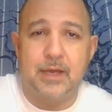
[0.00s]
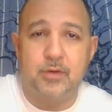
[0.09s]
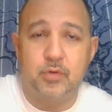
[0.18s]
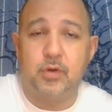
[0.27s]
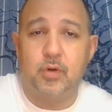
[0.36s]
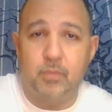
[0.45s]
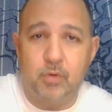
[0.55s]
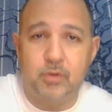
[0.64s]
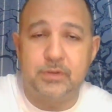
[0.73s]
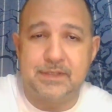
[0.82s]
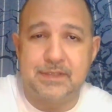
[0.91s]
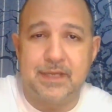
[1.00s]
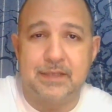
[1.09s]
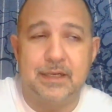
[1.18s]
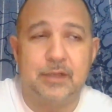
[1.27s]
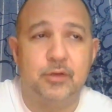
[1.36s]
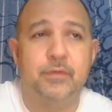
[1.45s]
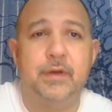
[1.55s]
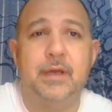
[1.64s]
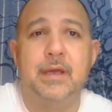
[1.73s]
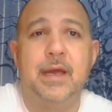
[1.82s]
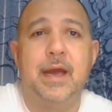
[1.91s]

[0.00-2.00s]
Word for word: aiutano molti stati laddove